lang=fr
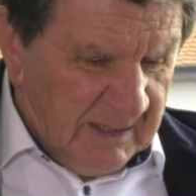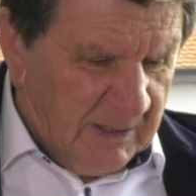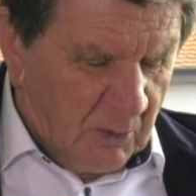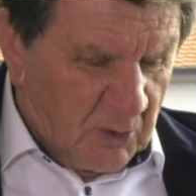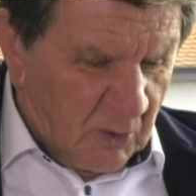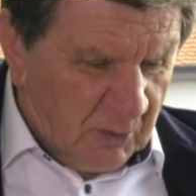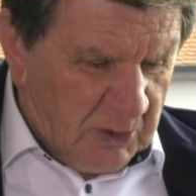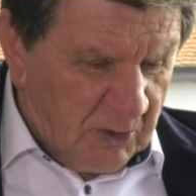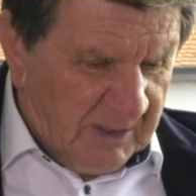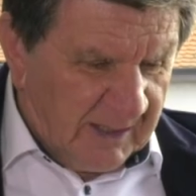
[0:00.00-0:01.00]
Et
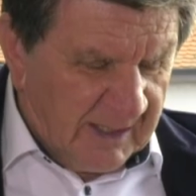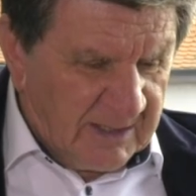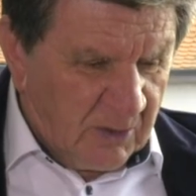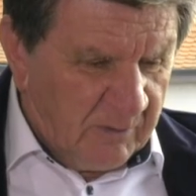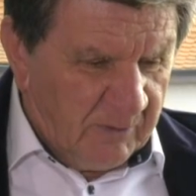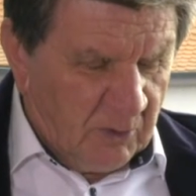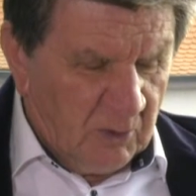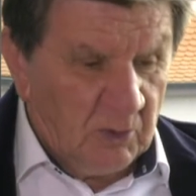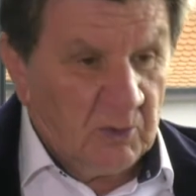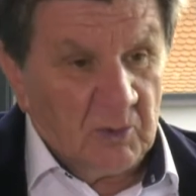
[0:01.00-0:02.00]
aujourd'hui, je dirais que c'est
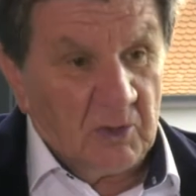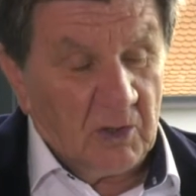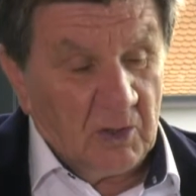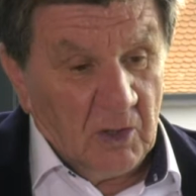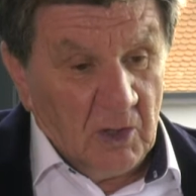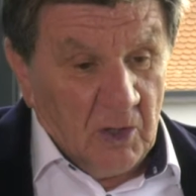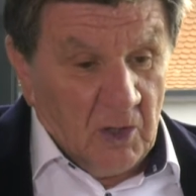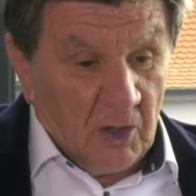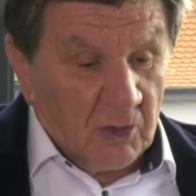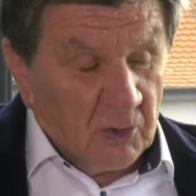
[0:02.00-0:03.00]
devenu euh,
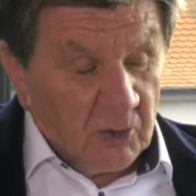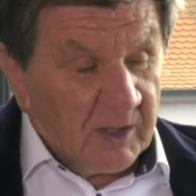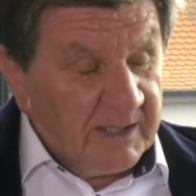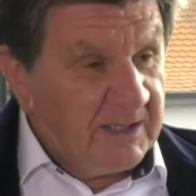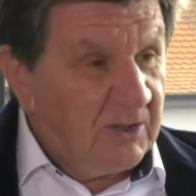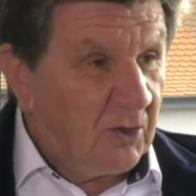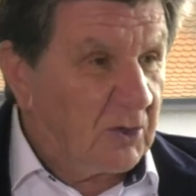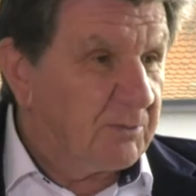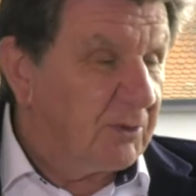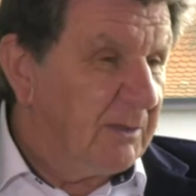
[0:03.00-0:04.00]
un lieu de
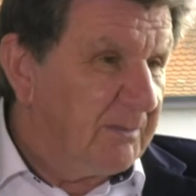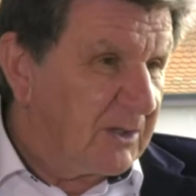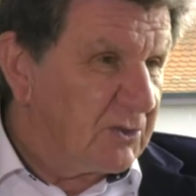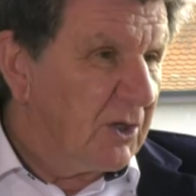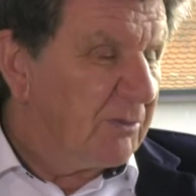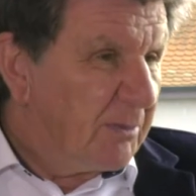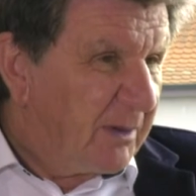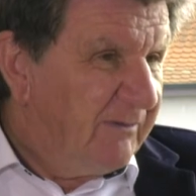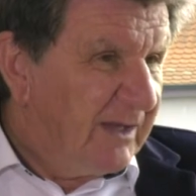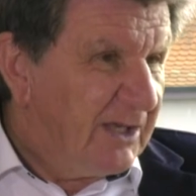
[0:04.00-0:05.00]
résidence pour des personnes un peu
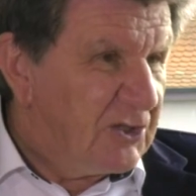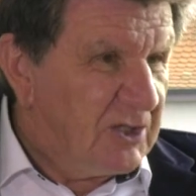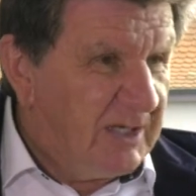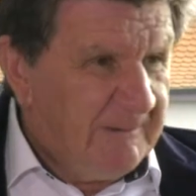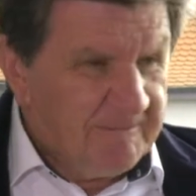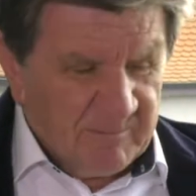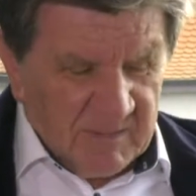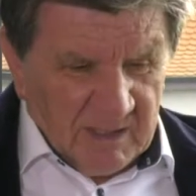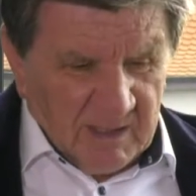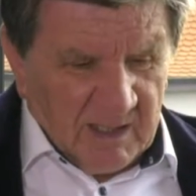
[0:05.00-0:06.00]
privilégiées,
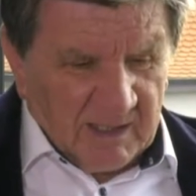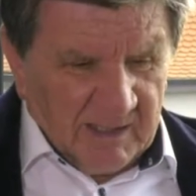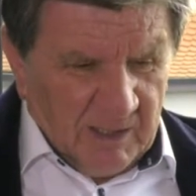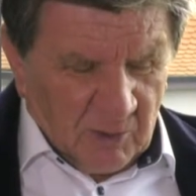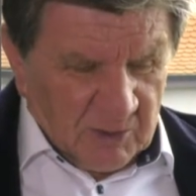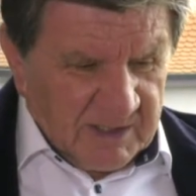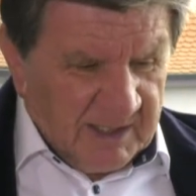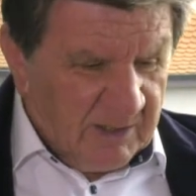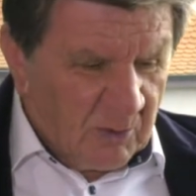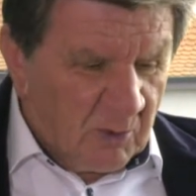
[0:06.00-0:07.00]
à telle
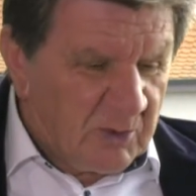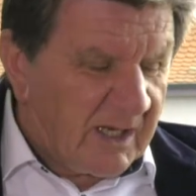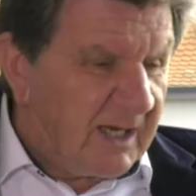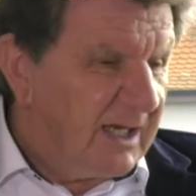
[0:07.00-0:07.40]
enseigne qu'on nous a